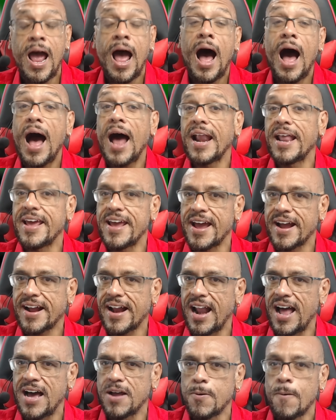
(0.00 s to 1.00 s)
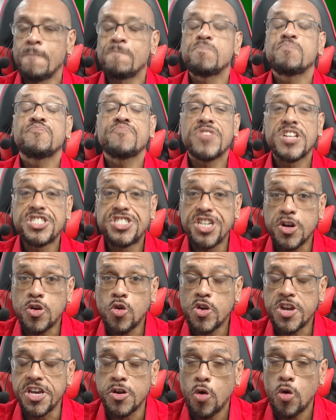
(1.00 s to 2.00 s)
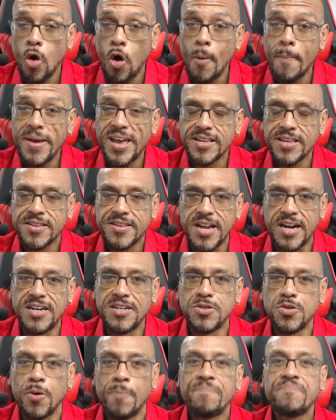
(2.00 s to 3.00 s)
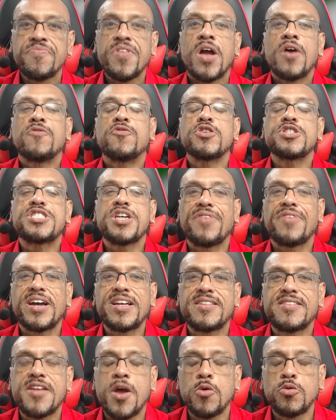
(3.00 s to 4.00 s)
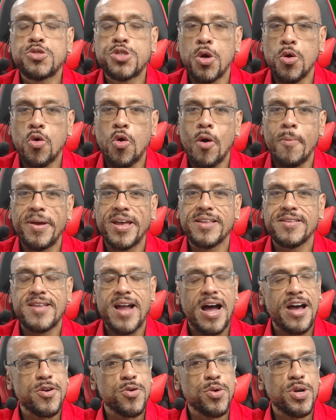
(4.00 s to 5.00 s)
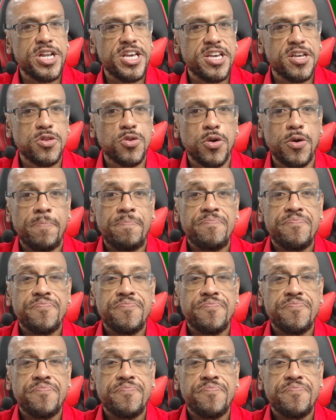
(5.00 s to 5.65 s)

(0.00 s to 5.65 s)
Além, é claro, de que comentando, você vai ter o seu comentário lido